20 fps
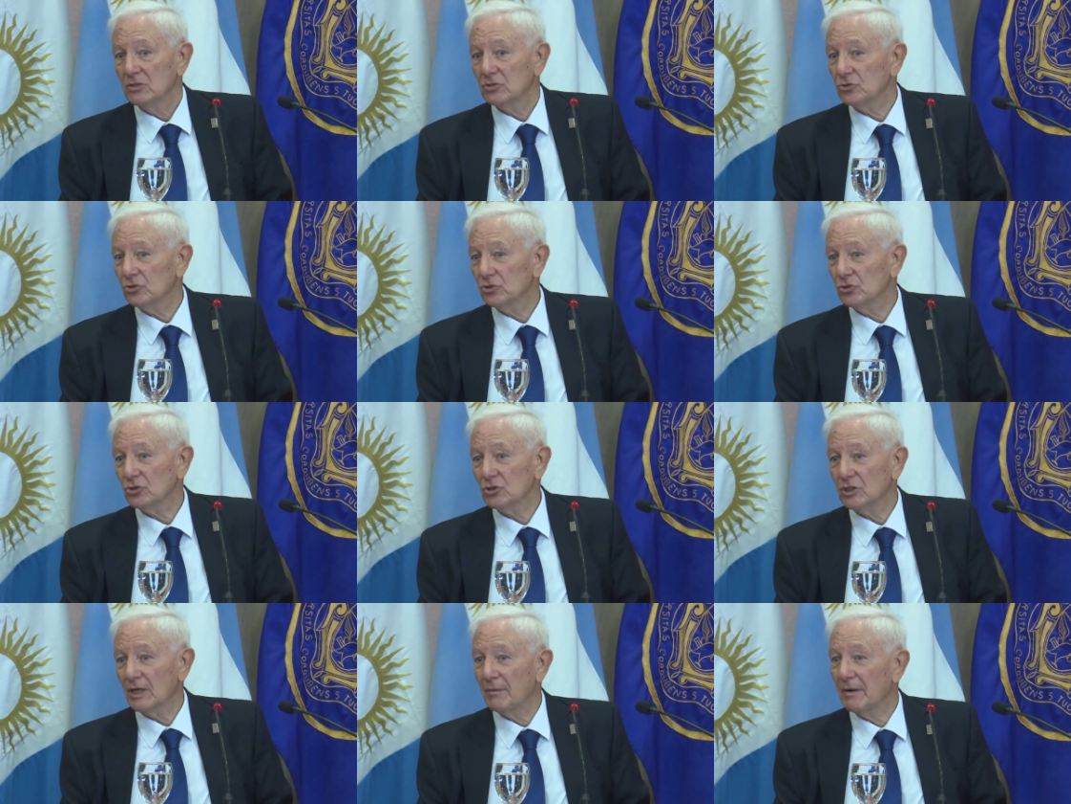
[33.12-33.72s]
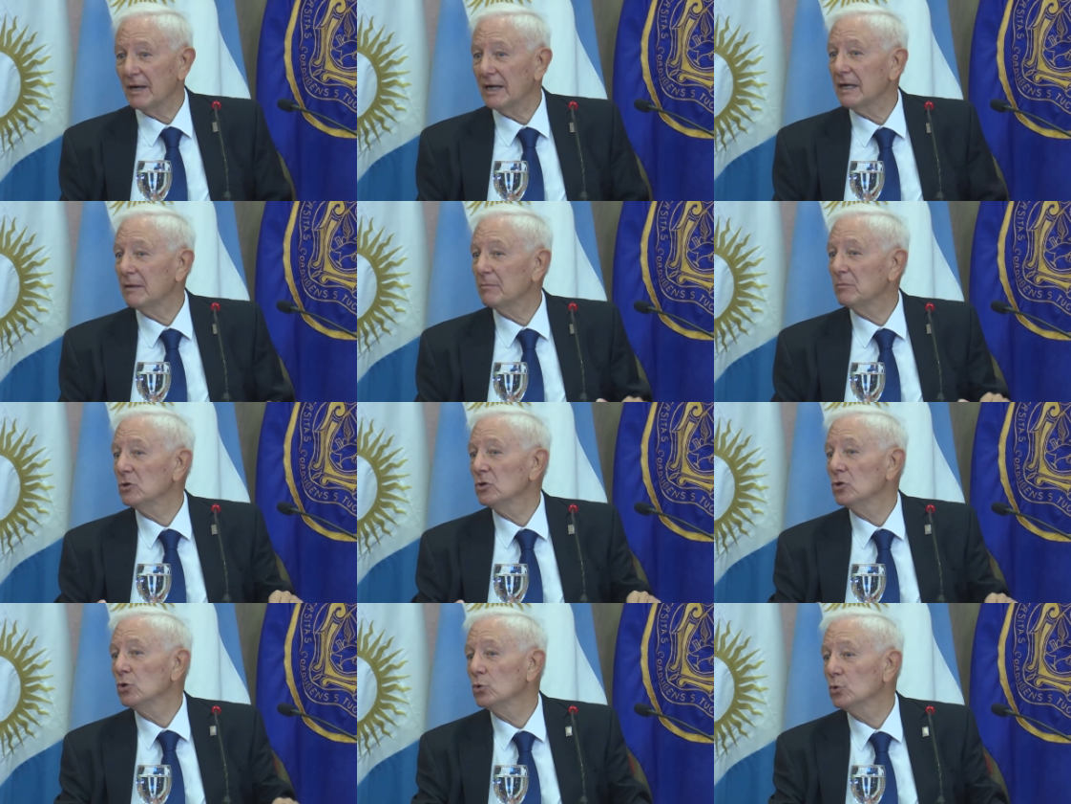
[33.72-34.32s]
es sobre todo el
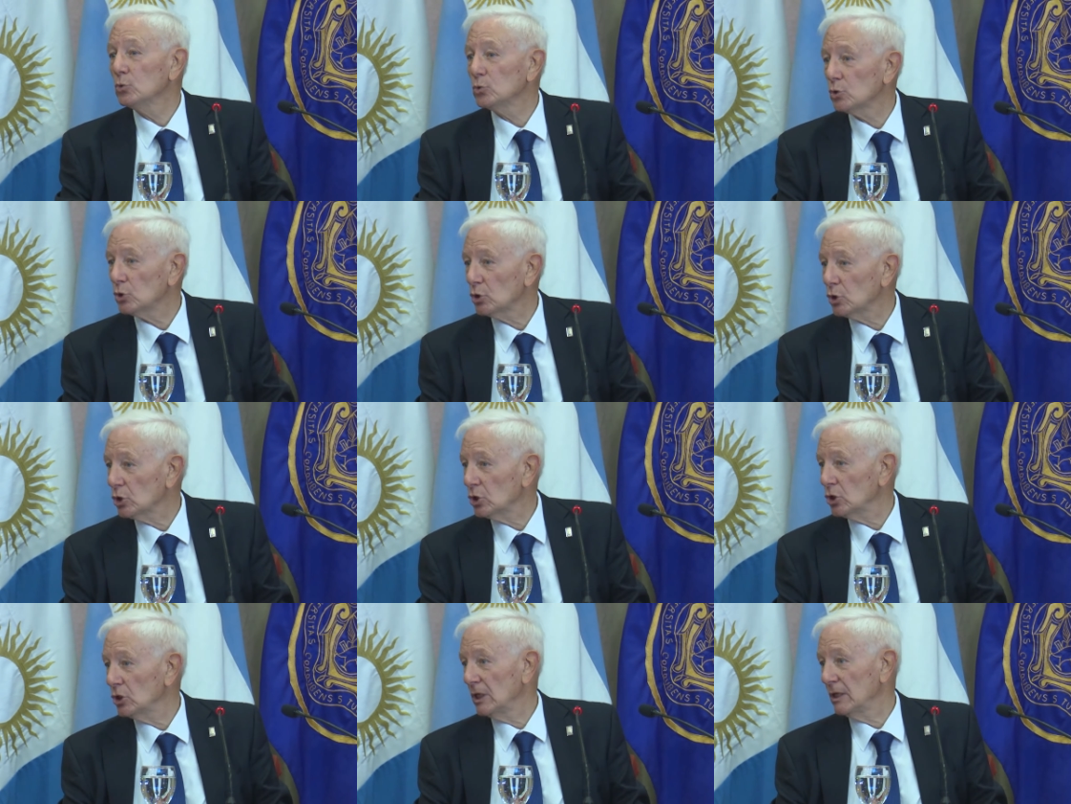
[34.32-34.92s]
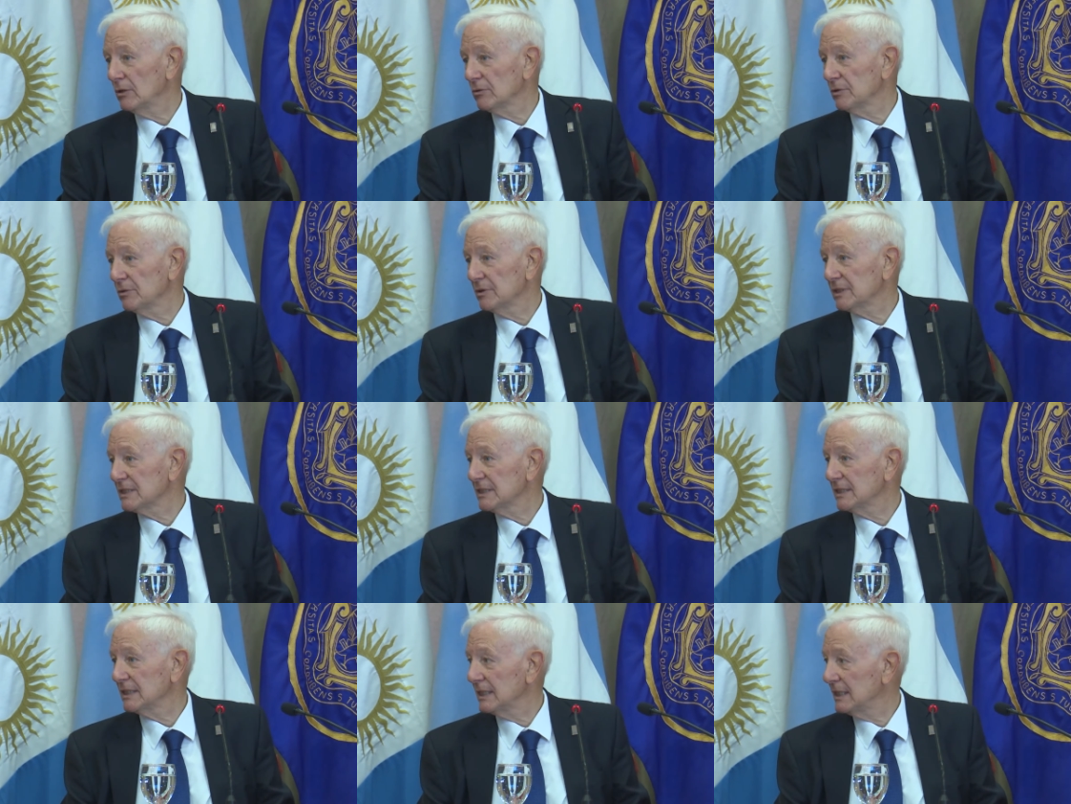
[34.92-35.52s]
de los servicios de radio y
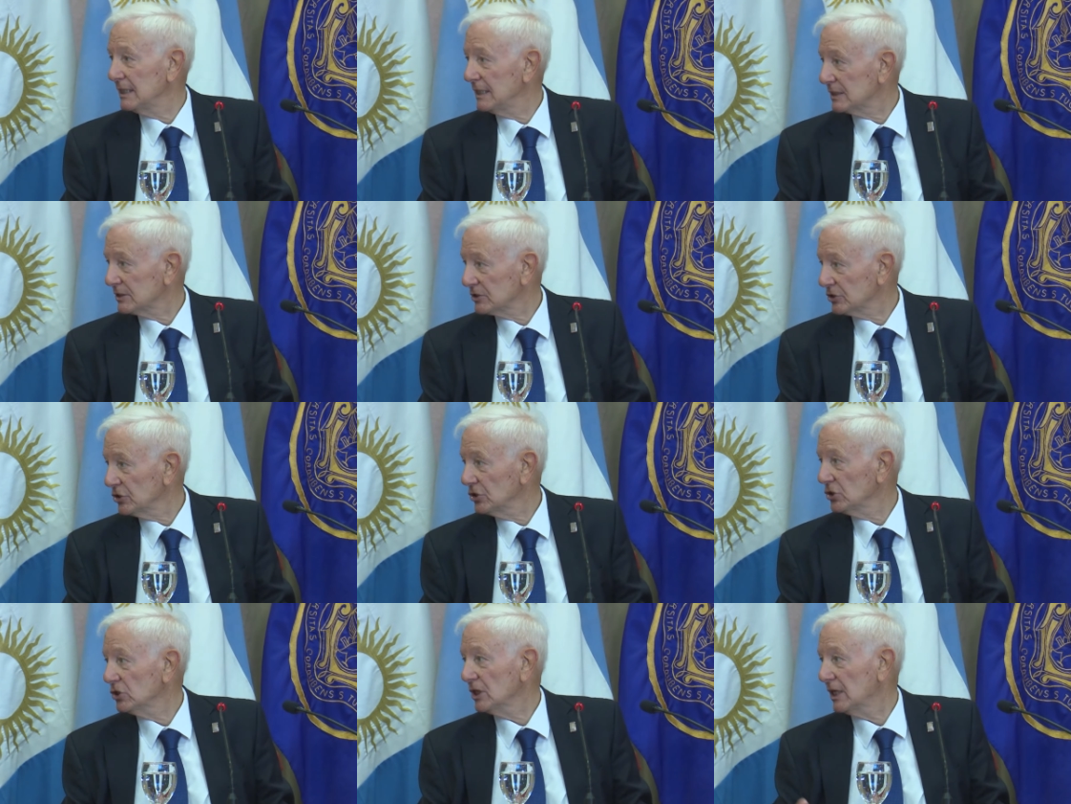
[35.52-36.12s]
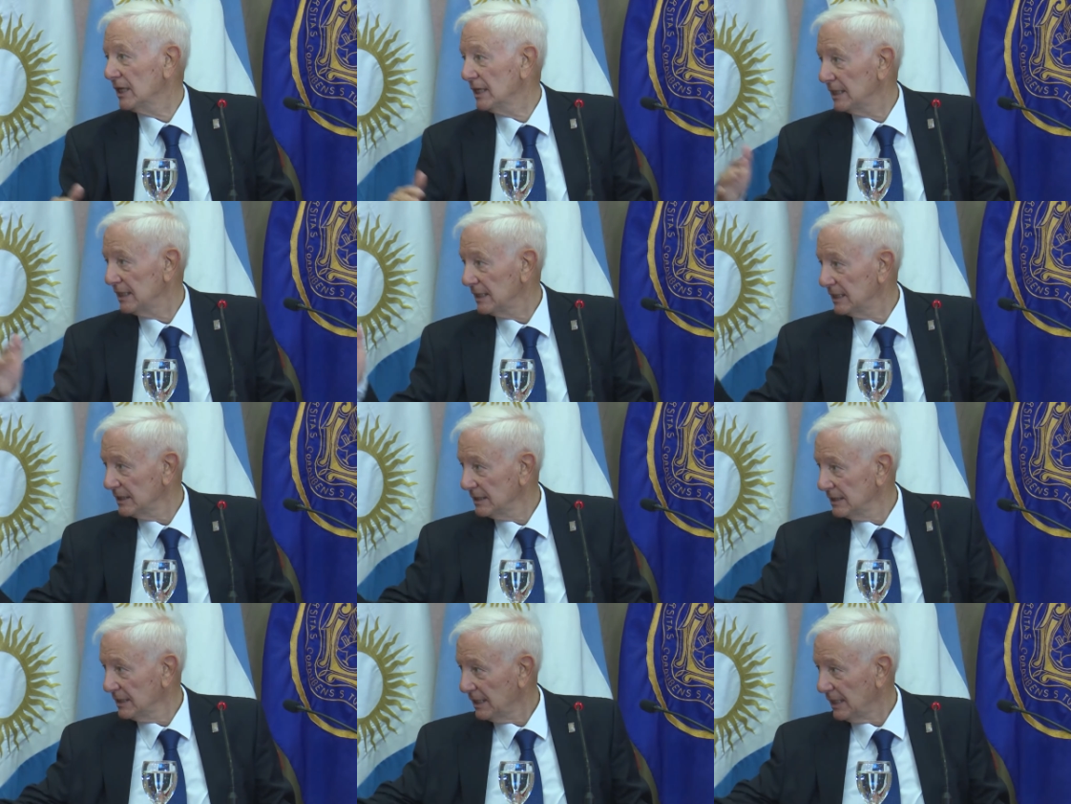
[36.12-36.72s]
televisión y la
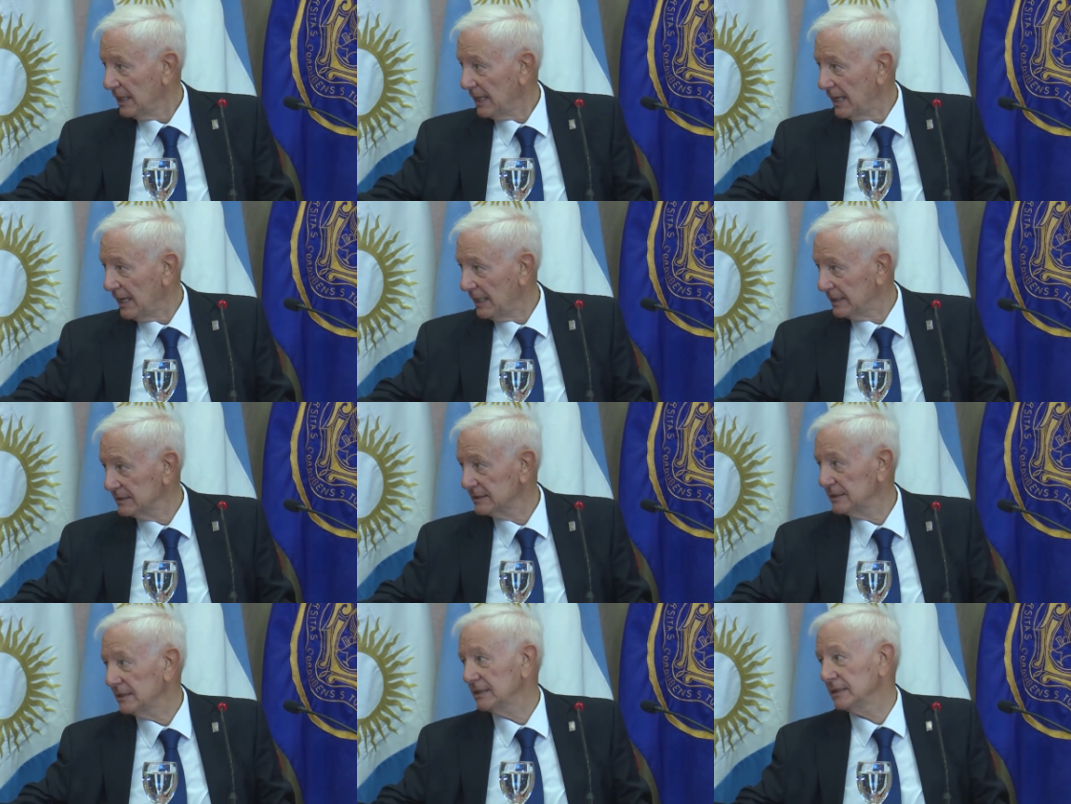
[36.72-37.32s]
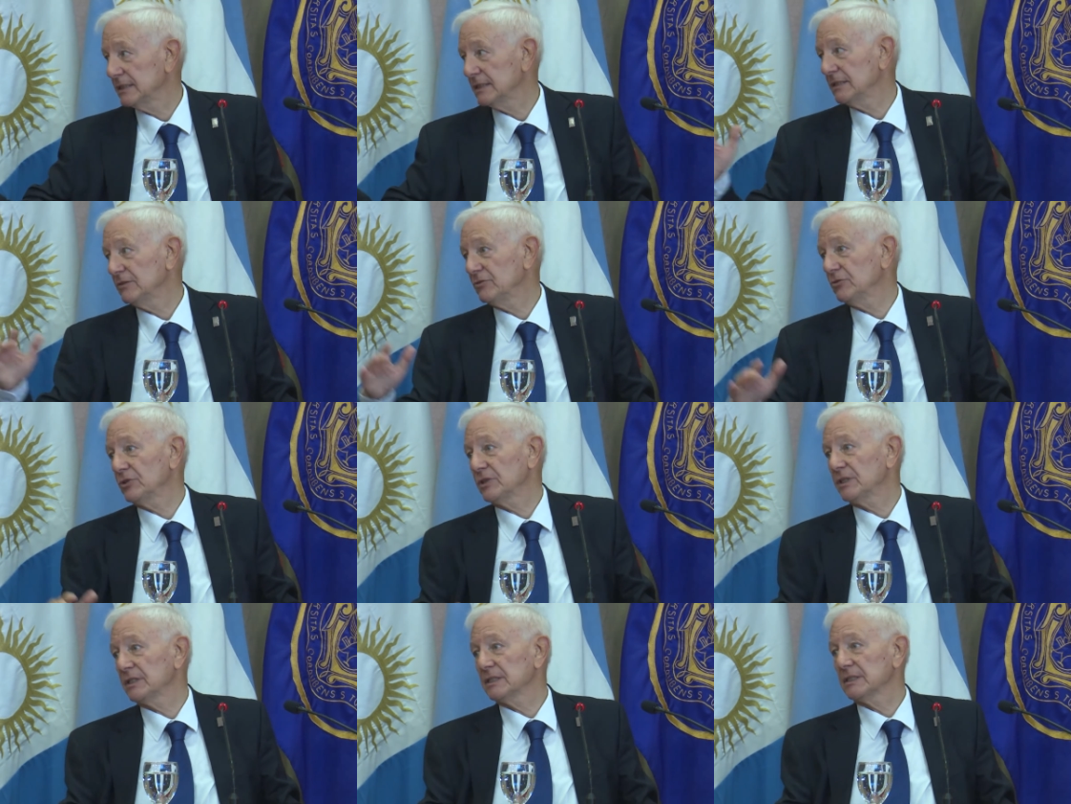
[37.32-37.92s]
multimedia, con todo lo
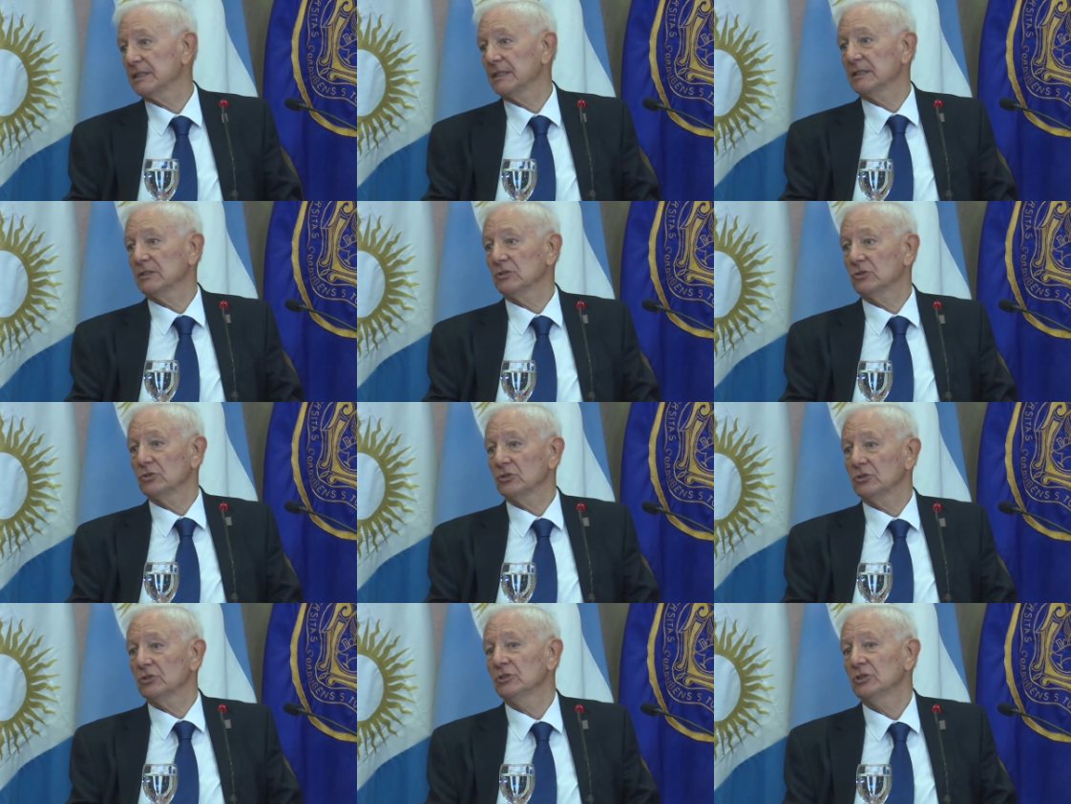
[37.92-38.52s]
que implica.